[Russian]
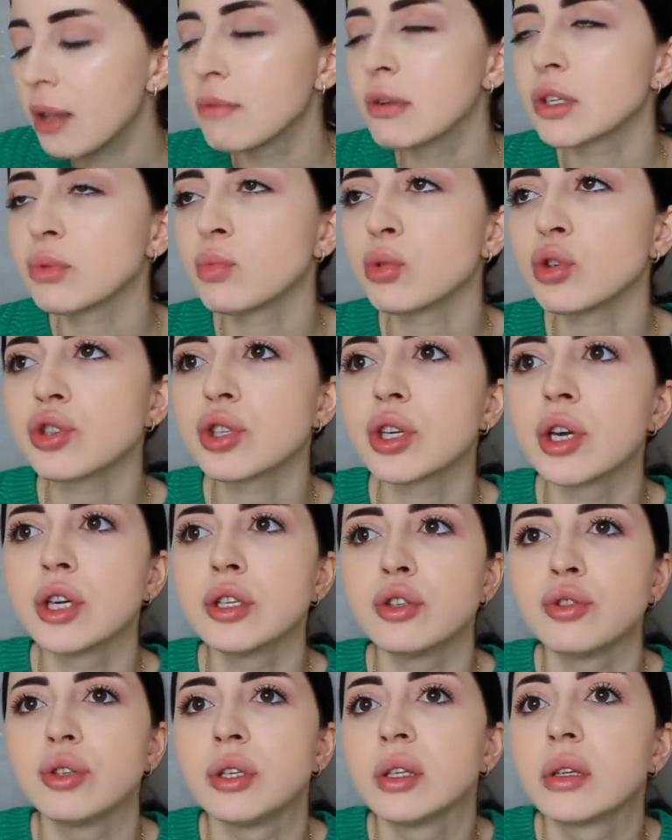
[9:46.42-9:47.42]
Возможно, я
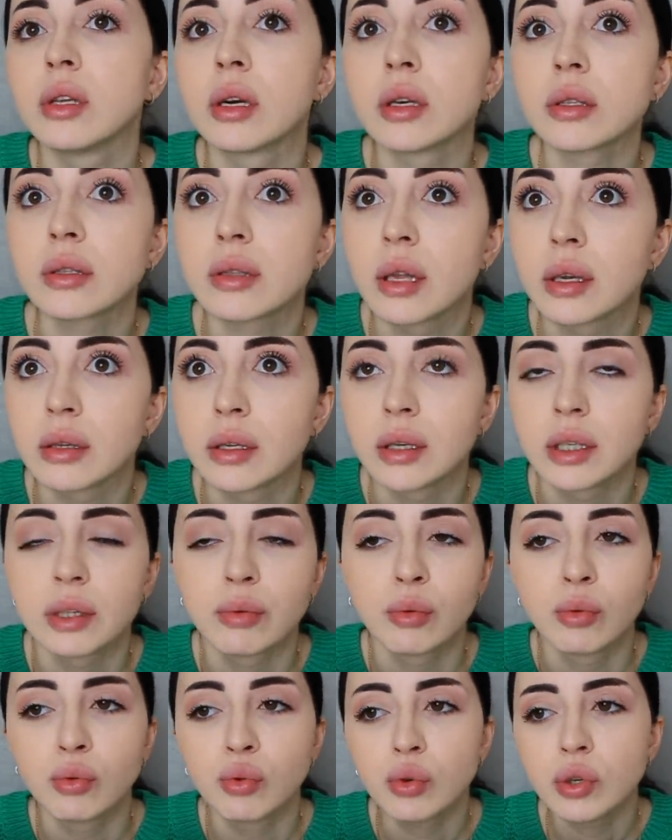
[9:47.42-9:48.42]
еще не доросла до
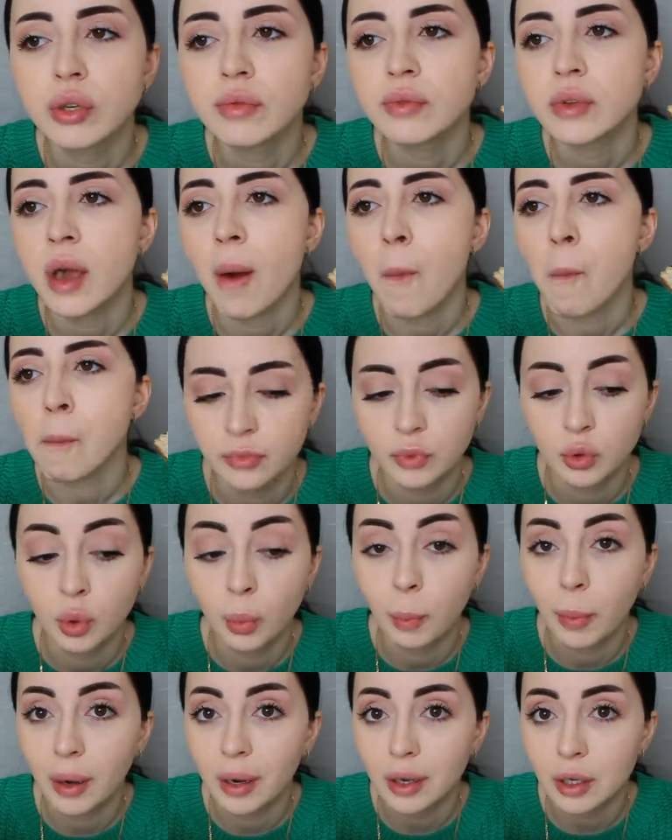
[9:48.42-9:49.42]
этого уровня, но
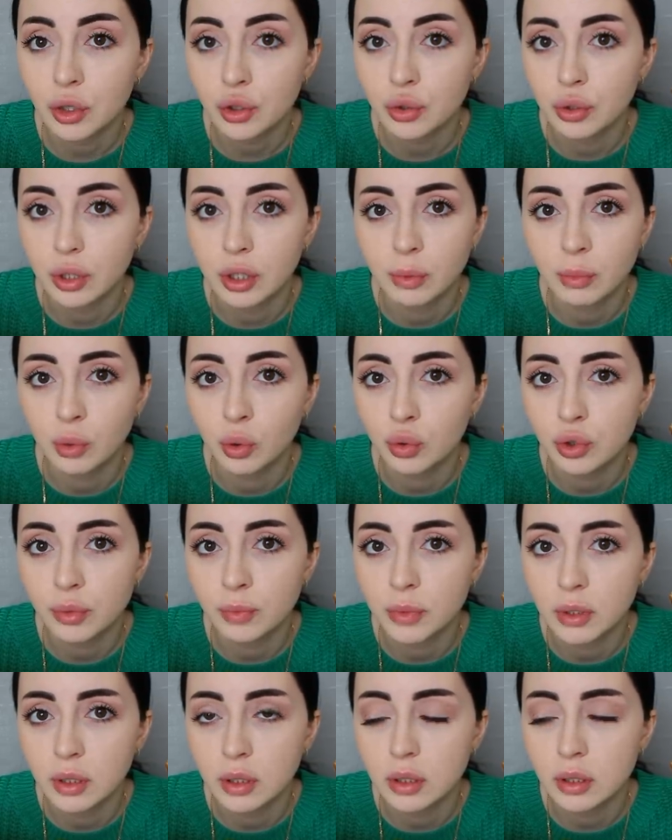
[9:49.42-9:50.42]
пока что я не могу
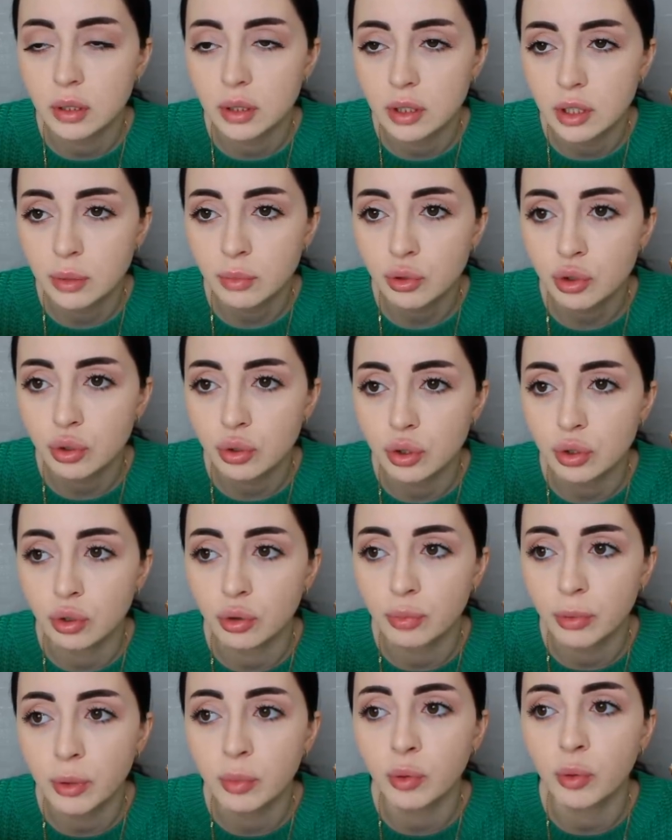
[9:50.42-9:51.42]
смириться с тем, что за
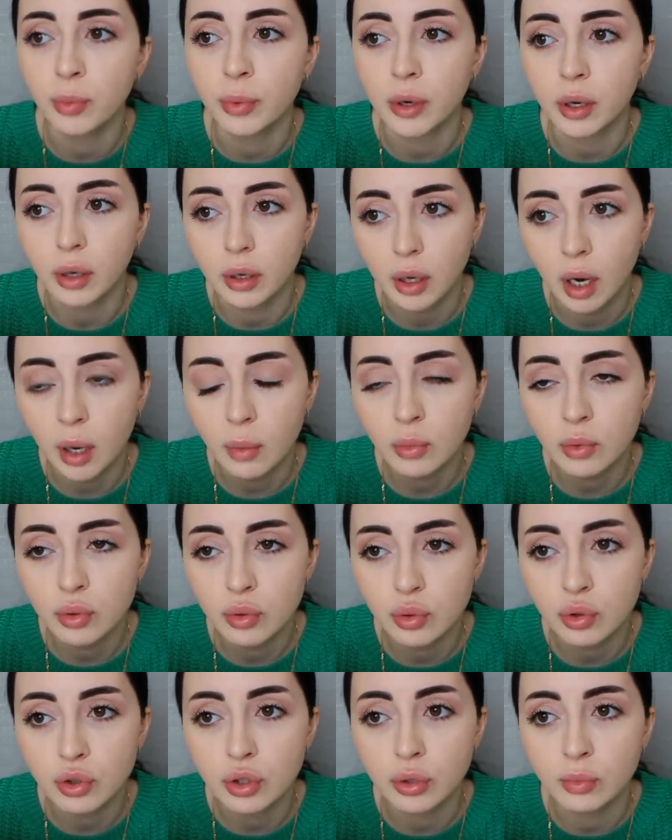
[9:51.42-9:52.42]
любимую программу
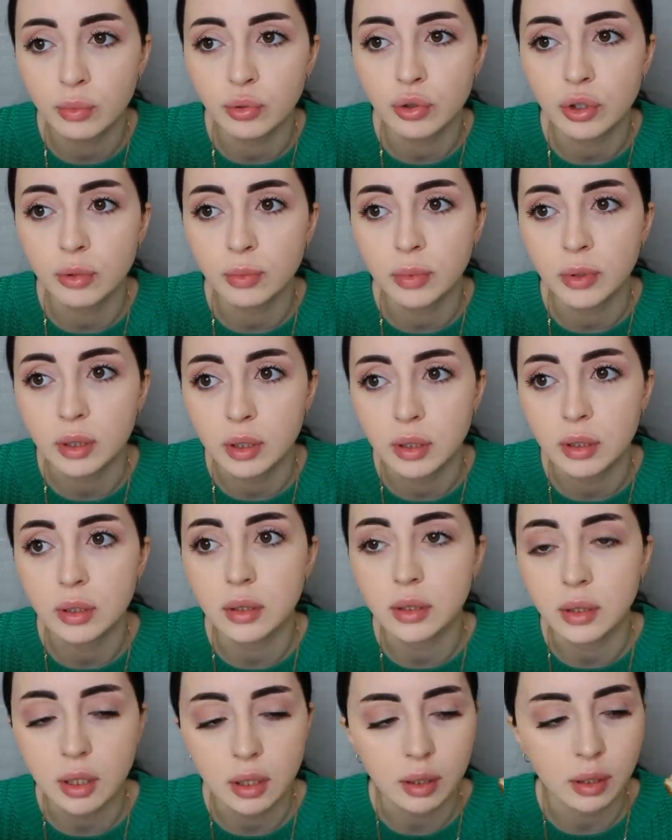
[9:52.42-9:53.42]
нужно будет платить
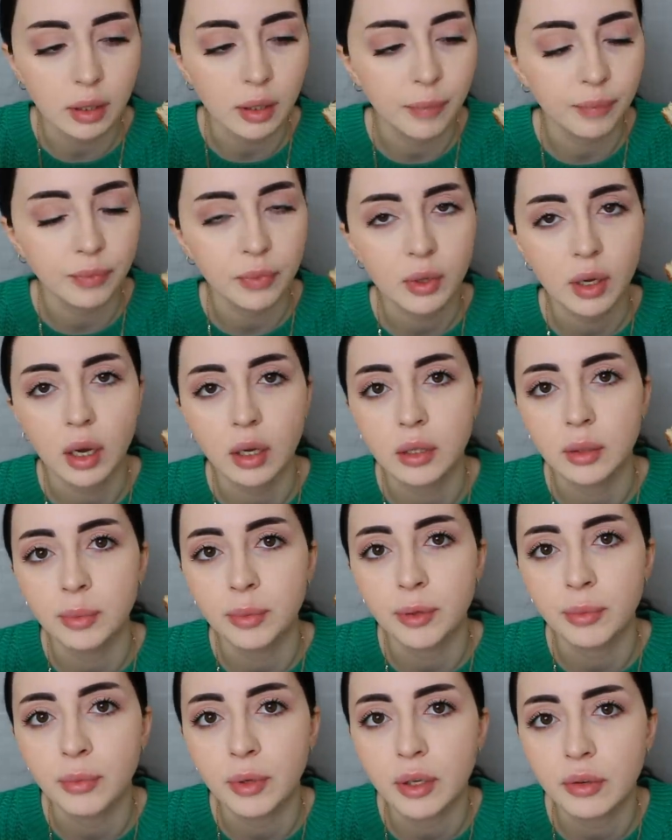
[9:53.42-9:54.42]
деньги. Как,
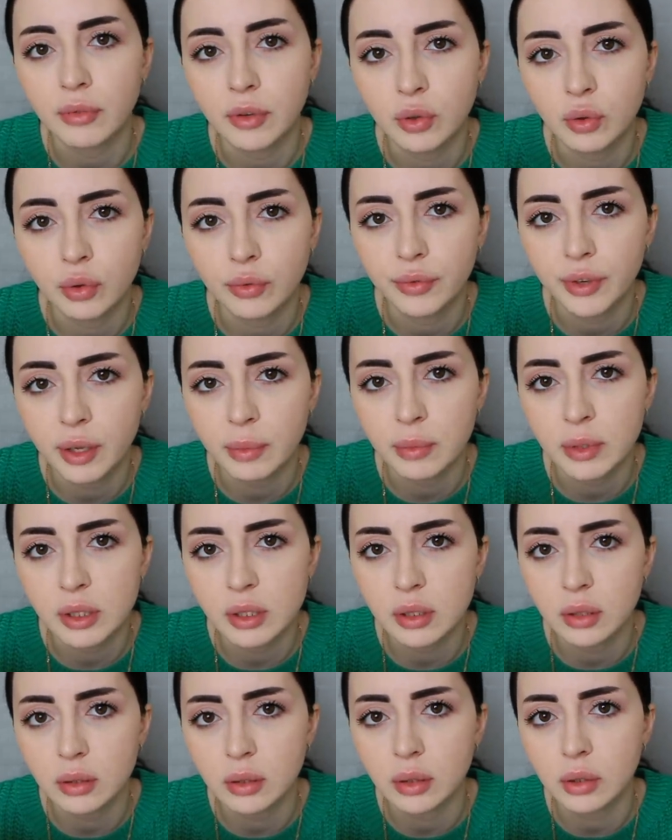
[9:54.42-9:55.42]
например, в одно время
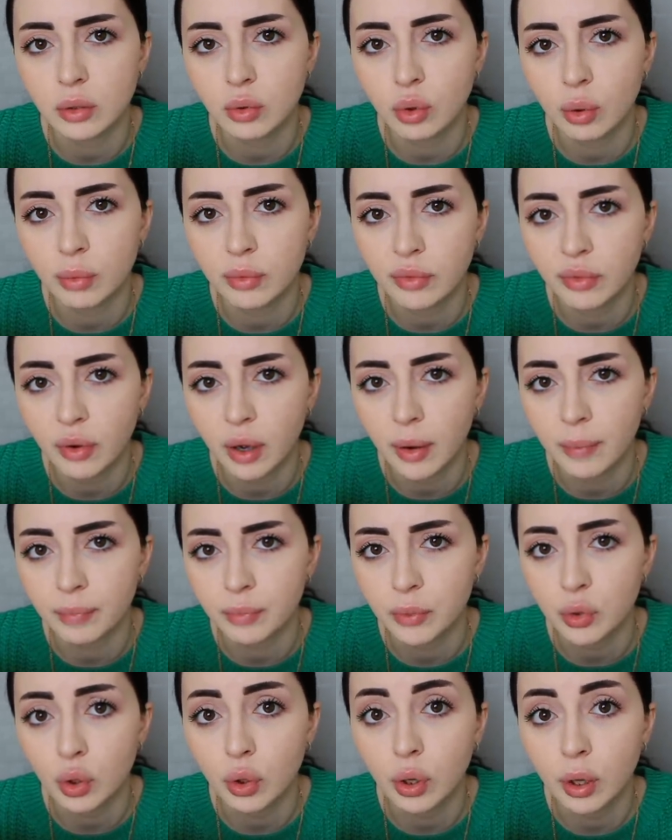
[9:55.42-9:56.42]
сделали «Дом-2»,
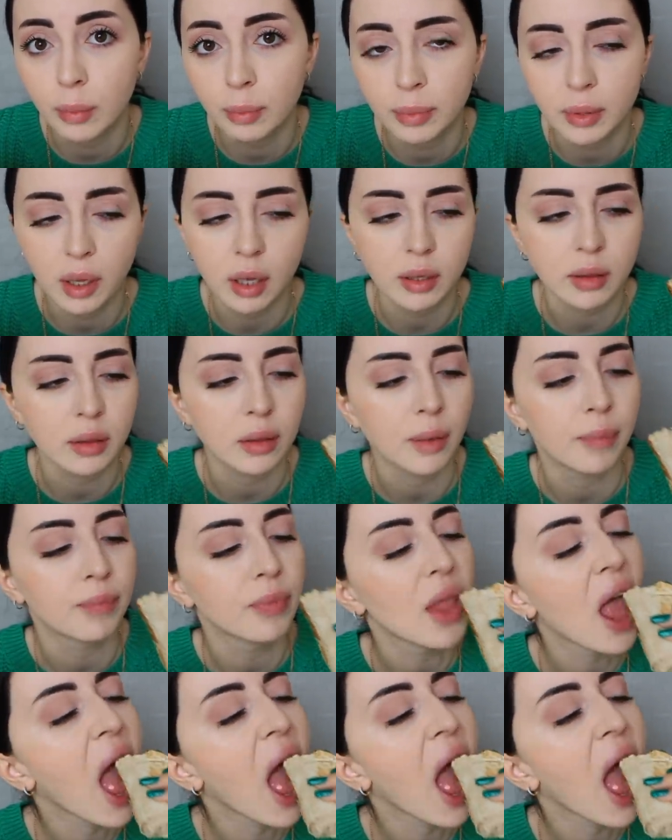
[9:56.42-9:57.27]
только платно.